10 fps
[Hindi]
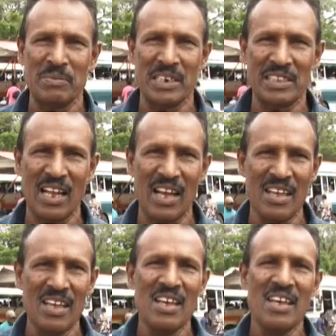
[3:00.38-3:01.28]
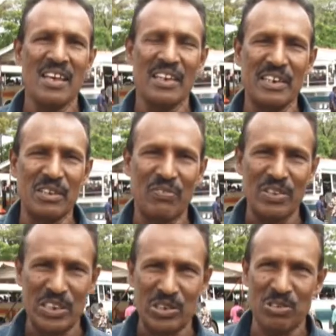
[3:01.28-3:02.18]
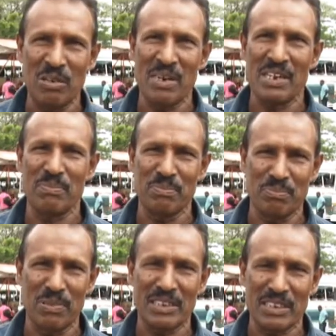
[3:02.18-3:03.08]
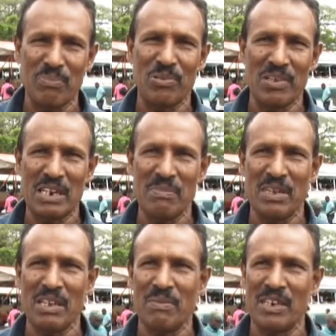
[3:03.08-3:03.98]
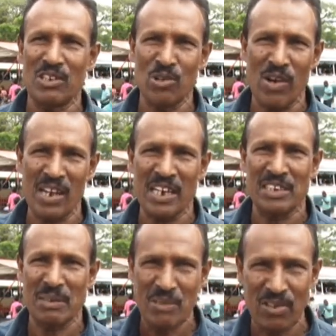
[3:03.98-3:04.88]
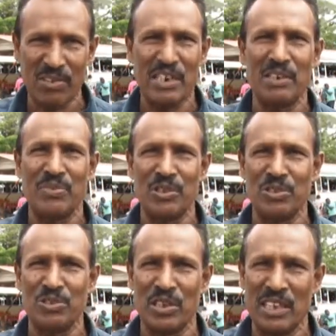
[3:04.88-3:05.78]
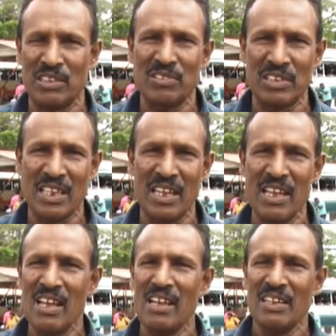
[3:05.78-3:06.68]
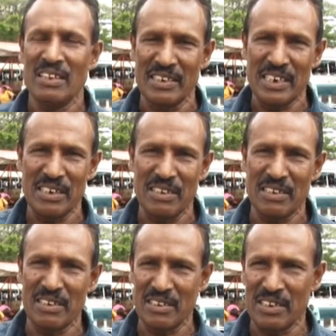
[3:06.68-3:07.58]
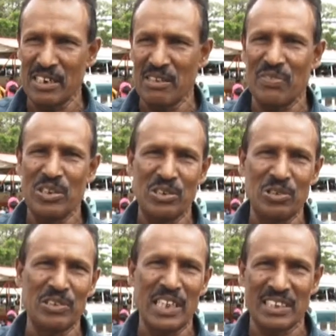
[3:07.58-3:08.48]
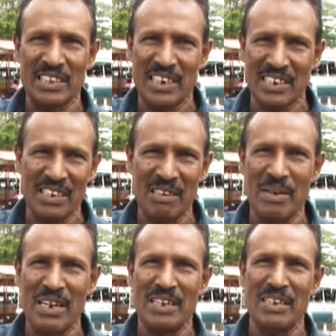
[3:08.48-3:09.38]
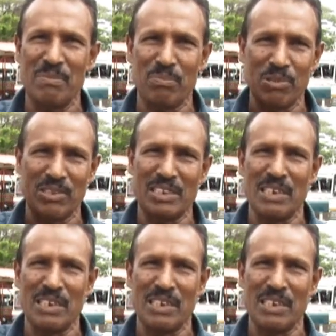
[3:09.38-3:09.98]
रहता है रेडियो फिजी टू हमारे अच्छा प्रोग्राम है हमारे करवांगा के सभी लोग रेडियो फिजी ज़्यादा सुनते हैं रे, रेडियो फिजी टू देश के धड़कन हमारे लिए बहुत अच्छा